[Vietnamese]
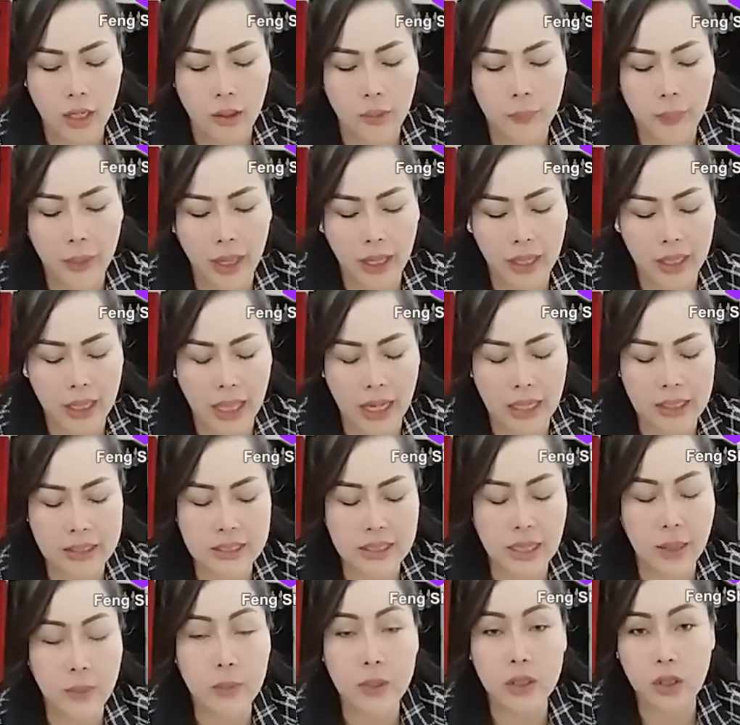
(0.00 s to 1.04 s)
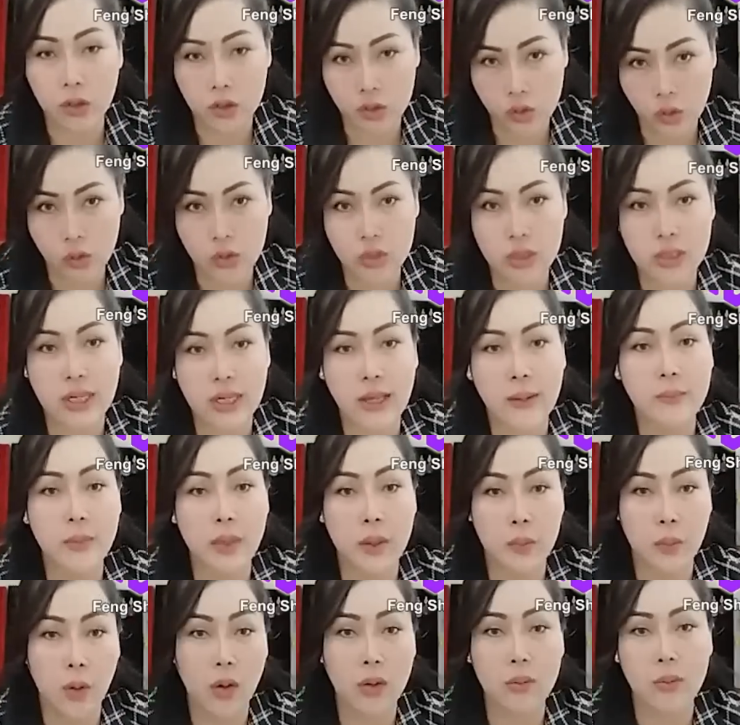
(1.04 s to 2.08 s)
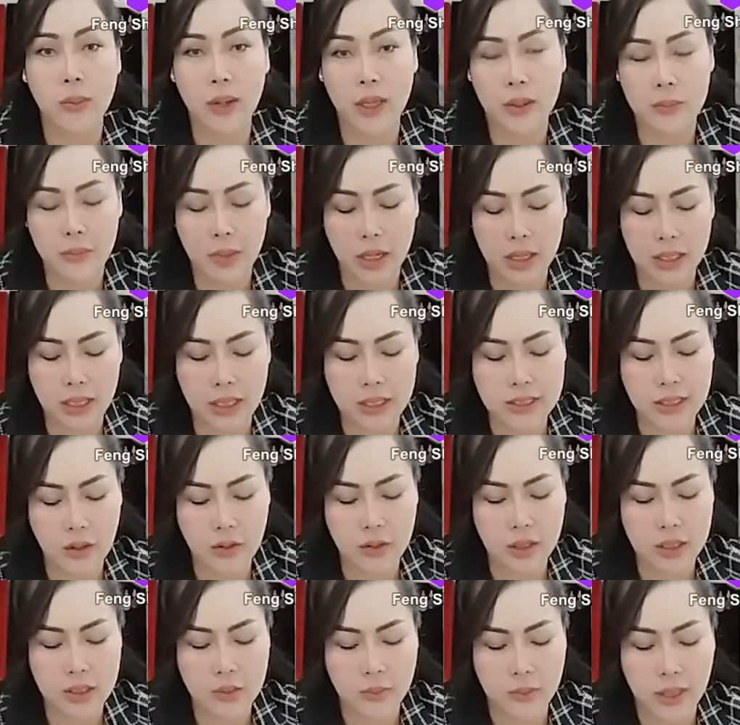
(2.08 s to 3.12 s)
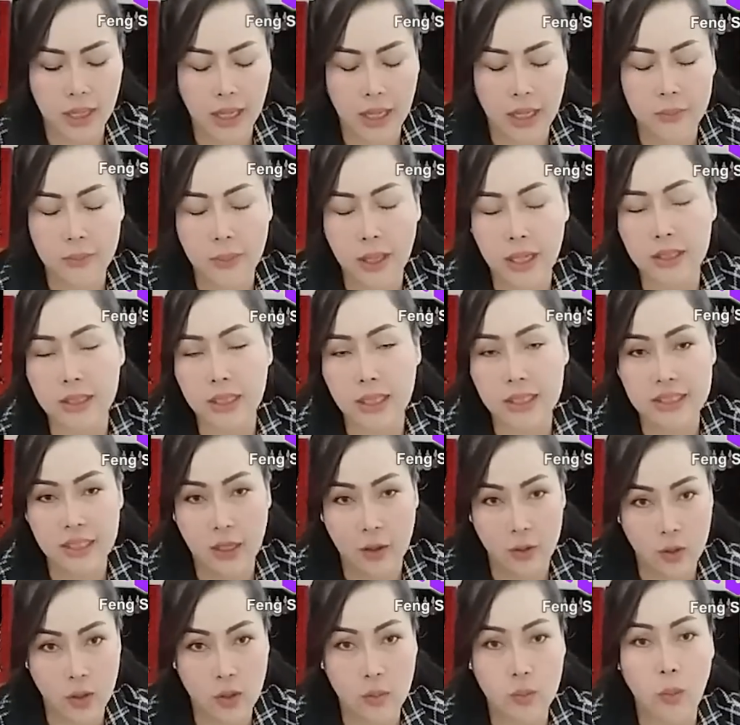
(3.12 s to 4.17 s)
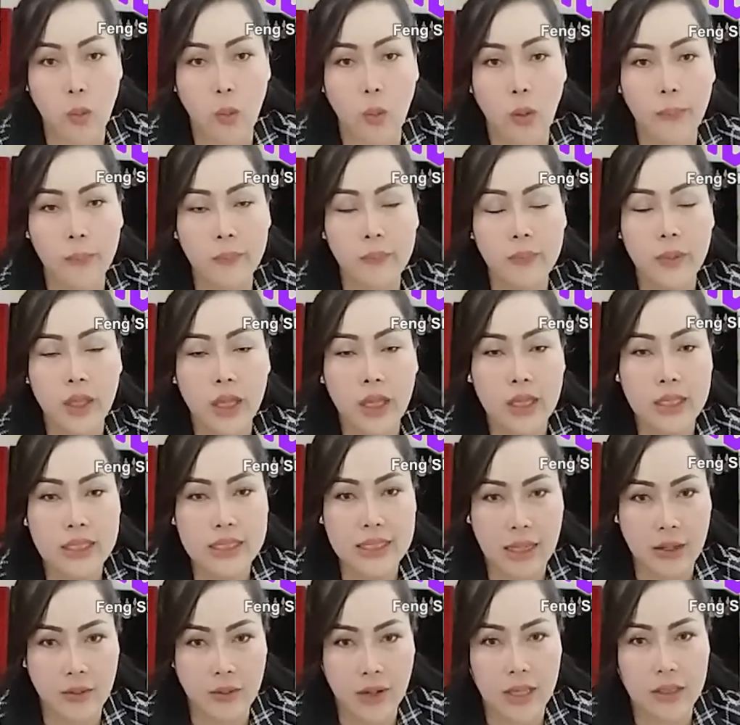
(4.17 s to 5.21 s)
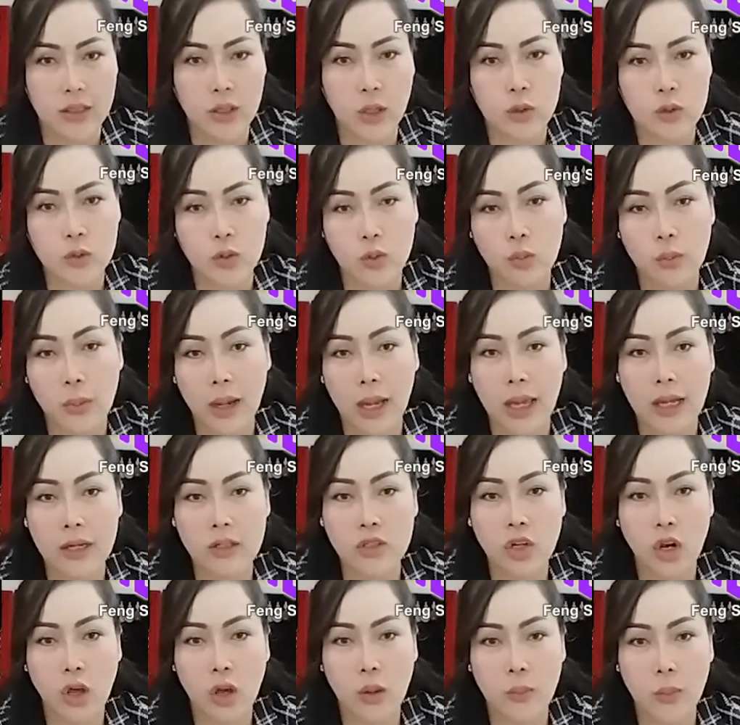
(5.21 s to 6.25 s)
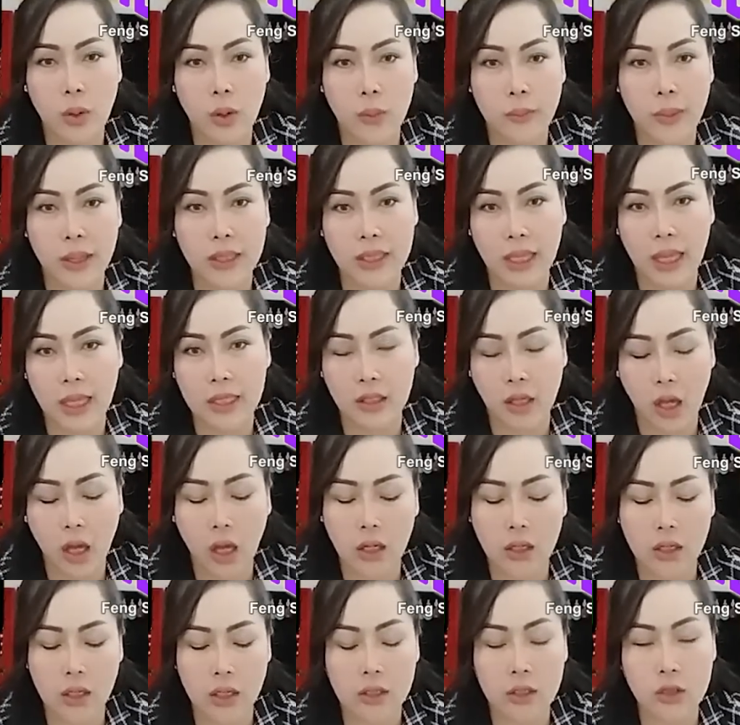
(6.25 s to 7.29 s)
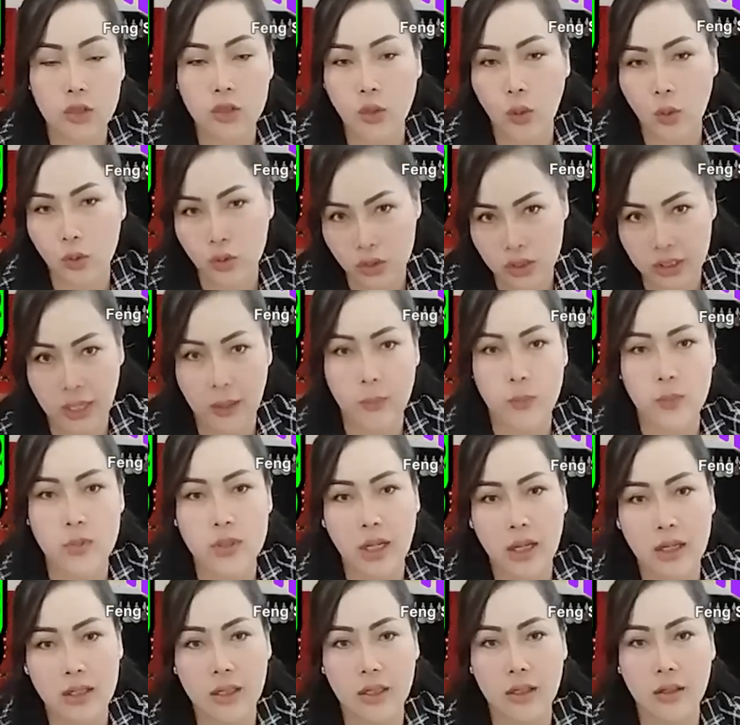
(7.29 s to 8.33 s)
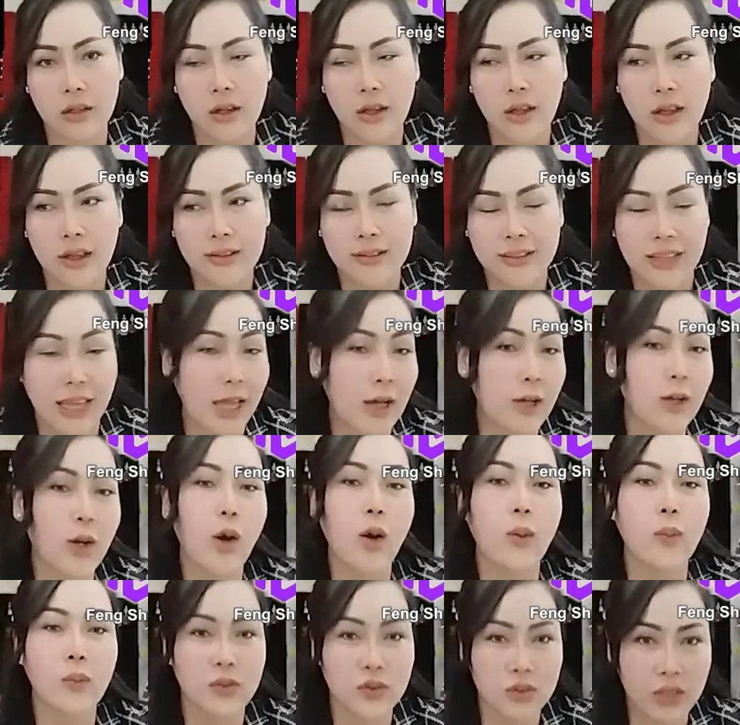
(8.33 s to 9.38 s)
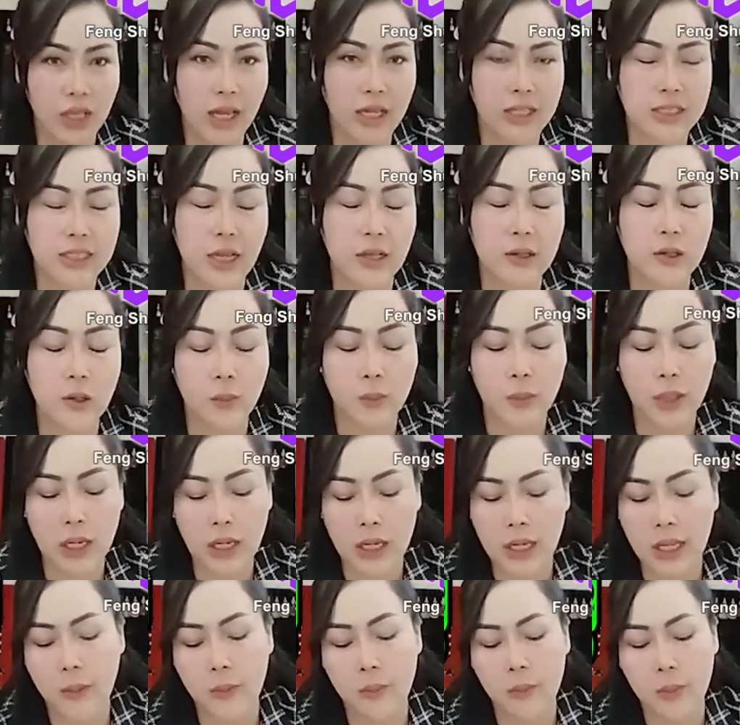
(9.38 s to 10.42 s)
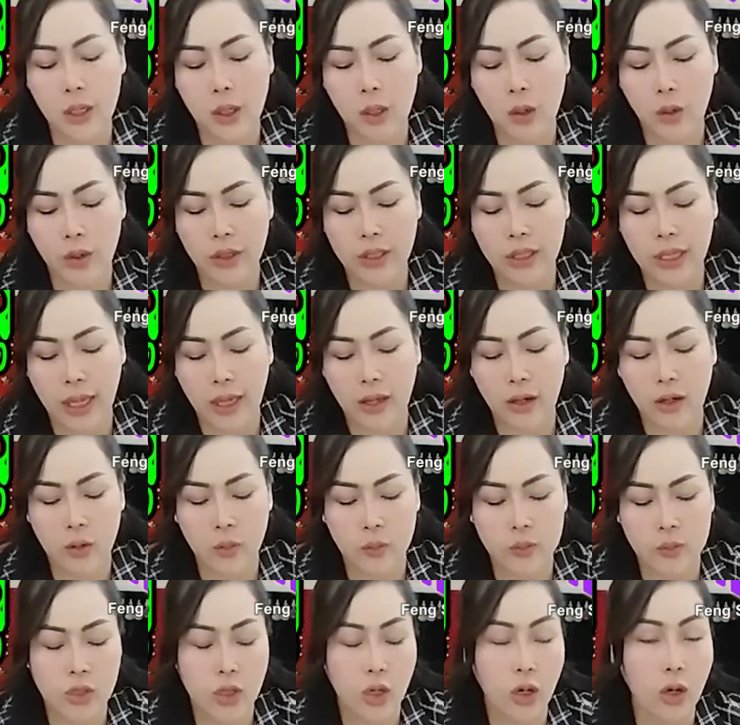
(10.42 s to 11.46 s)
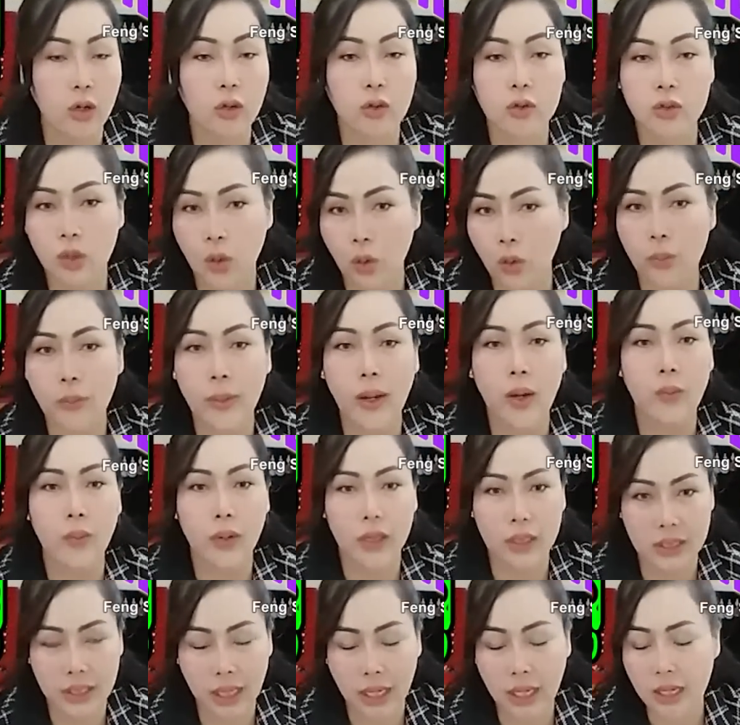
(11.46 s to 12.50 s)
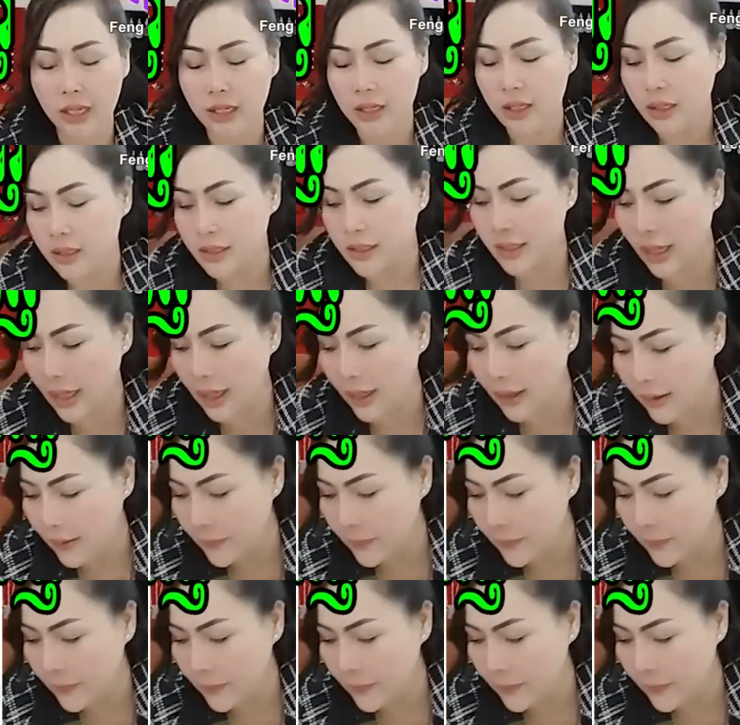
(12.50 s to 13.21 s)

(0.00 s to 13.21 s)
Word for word: bẹ cả đá năm rưỡi cả trong năm pipon hoặc phải bày nữa trao đi chậm ra ban này thay trao rừng muốm trao ai to su ban long pot bành hà tặng ở nâng nơi trong năm trao nâng cạ co và xa trao nâng miền liệp miền lười cạ cục trọ trồ màu quỳnh nhá trà